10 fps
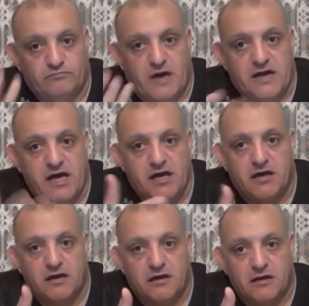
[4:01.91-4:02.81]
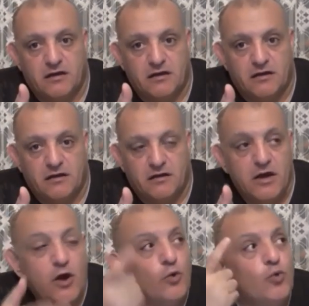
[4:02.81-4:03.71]
معناها ايه
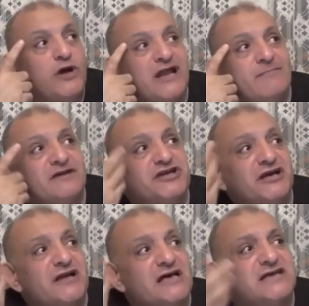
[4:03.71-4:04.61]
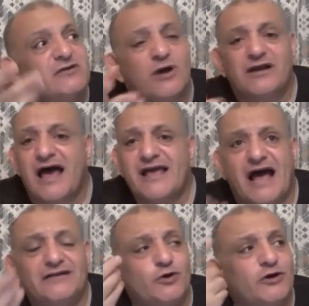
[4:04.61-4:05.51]
ولما شيخ الازهر ولا اي
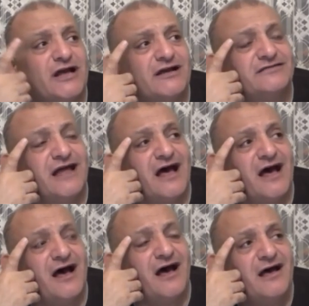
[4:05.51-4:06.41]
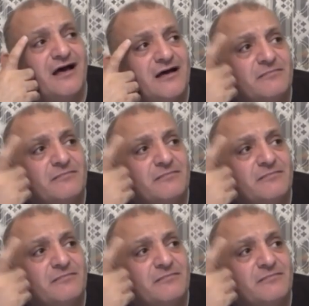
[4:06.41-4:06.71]
حد يقول لك ده